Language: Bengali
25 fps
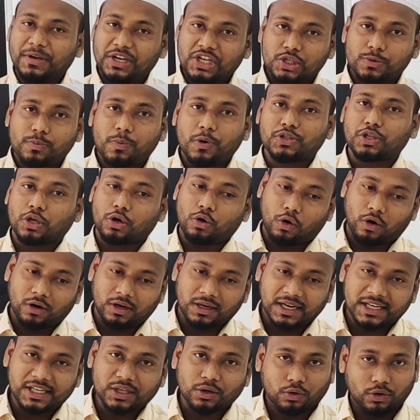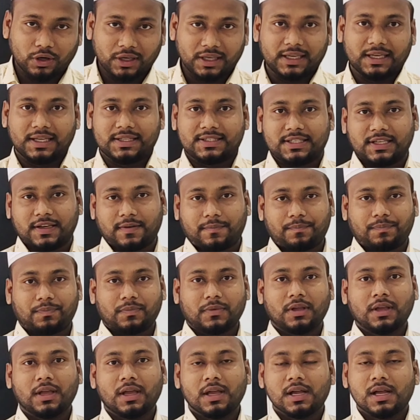২০ বছর অলরেডি হয়ে গেছে
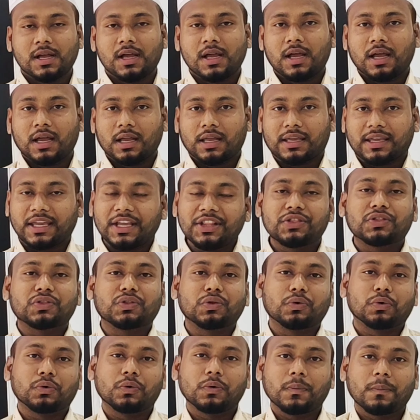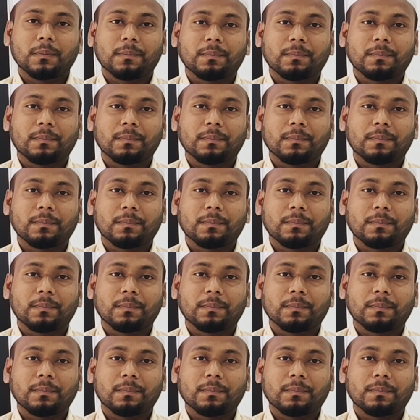কিন্তু